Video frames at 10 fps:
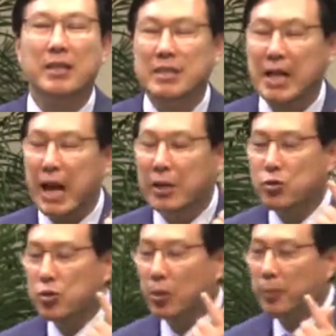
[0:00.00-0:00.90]
자,
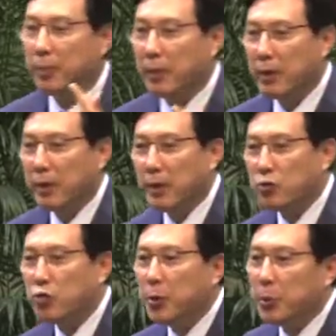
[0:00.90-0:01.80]
스톱.
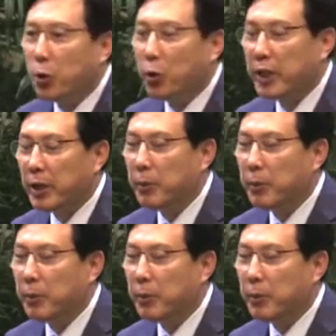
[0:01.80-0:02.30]
주님이 요구하는 게